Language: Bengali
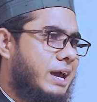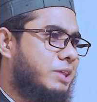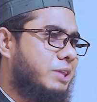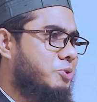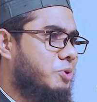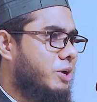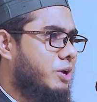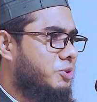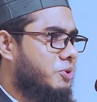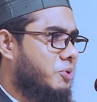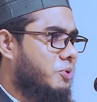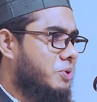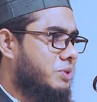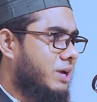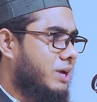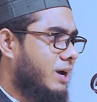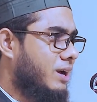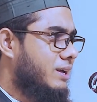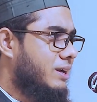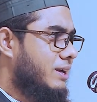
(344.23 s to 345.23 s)
এত এত
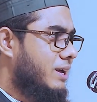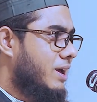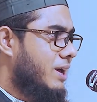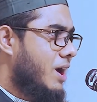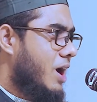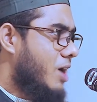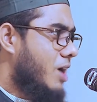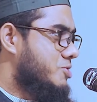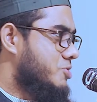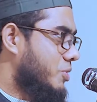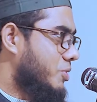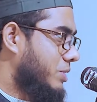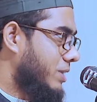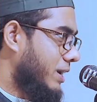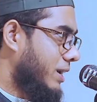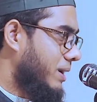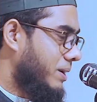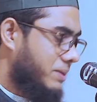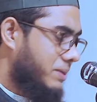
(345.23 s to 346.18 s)
কথা হজরতে